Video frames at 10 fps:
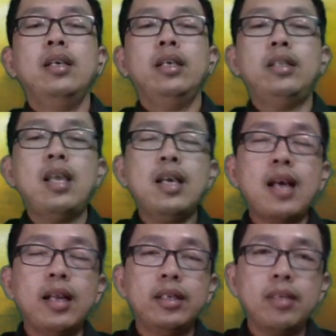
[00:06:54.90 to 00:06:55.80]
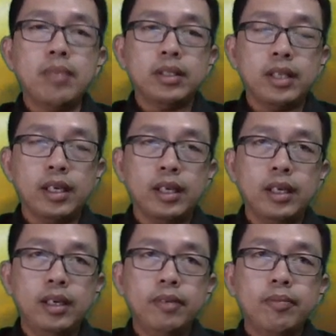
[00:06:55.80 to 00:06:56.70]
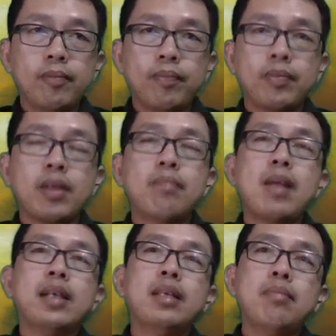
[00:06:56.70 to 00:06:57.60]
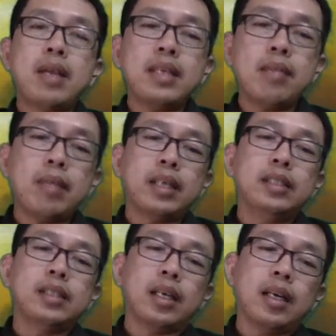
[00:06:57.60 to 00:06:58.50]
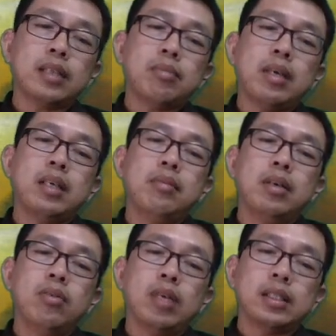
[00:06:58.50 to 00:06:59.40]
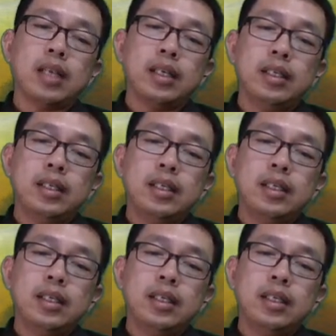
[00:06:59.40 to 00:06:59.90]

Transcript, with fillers: tinggal di Mesir, makin banyak makin cerdas, makin menguasai.